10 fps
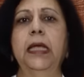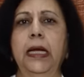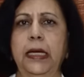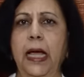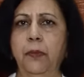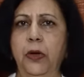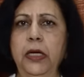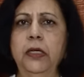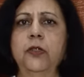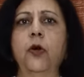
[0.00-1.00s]
ये
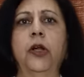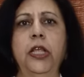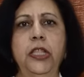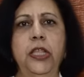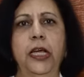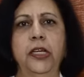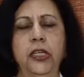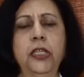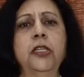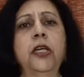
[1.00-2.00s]
टैबलेट्स और
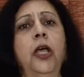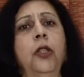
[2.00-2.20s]
इंजेक्शंस